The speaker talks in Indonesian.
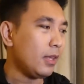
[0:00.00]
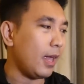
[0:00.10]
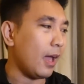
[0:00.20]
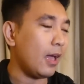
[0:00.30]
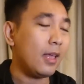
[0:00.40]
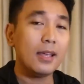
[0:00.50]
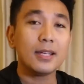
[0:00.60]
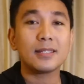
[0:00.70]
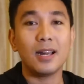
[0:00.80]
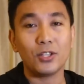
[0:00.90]
ya
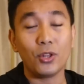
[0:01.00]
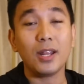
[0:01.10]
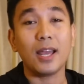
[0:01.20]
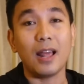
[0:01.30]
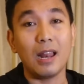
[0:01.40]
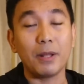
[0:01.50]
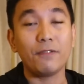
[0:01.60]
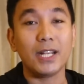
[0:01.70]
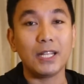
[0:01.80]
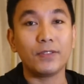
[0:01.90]
salah satu dengan
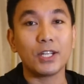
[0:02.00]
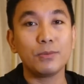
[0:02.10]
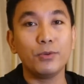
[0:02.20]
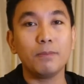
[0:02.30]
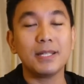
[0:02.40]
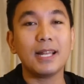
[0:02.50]
alamat fiktif tersebut.